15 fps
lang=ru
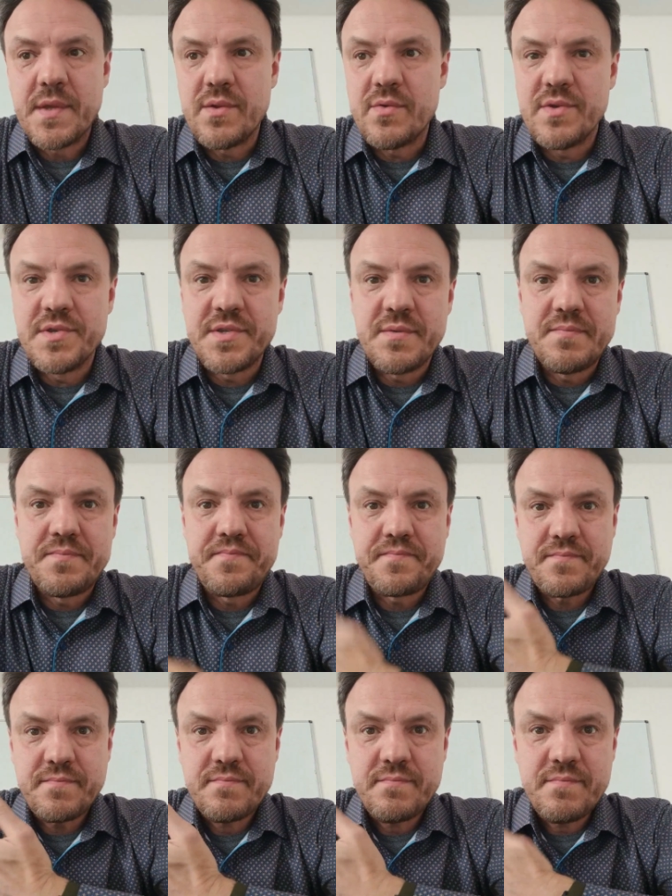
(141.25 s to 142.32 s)
То есть
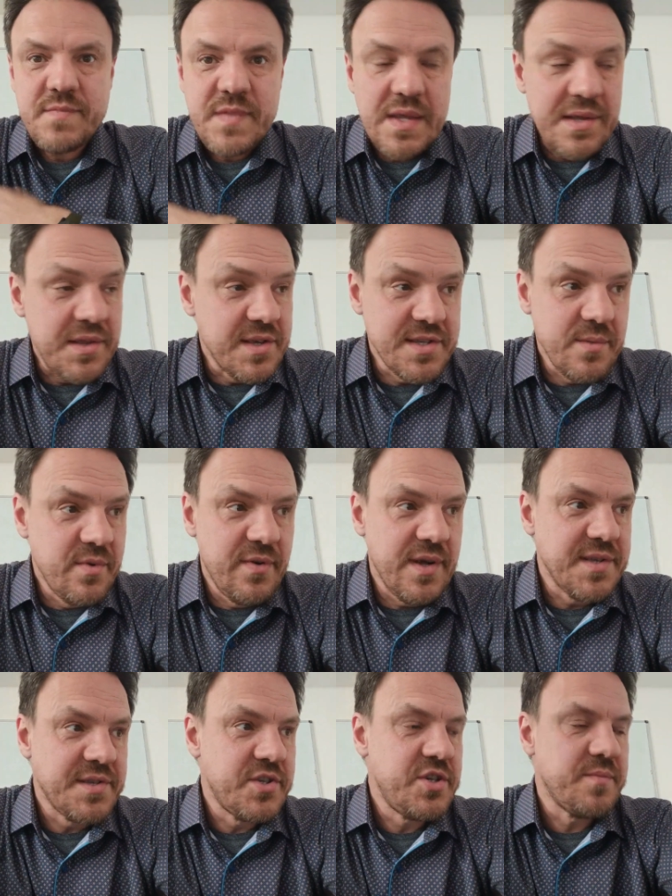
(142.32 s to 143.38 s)
не
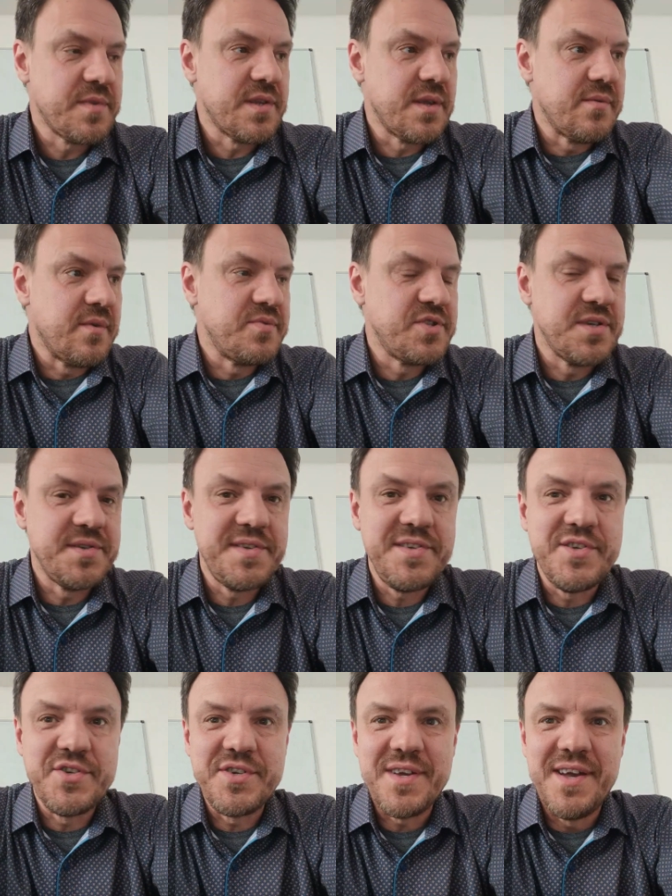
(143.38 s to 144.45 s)
забывай, зачем ты там вообще
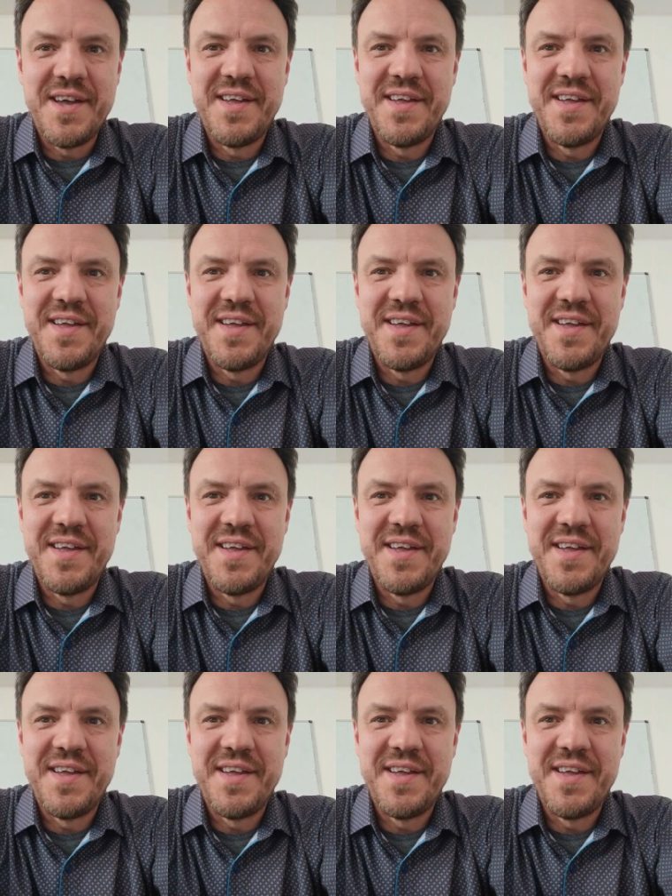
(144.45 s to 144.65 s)
сидишь,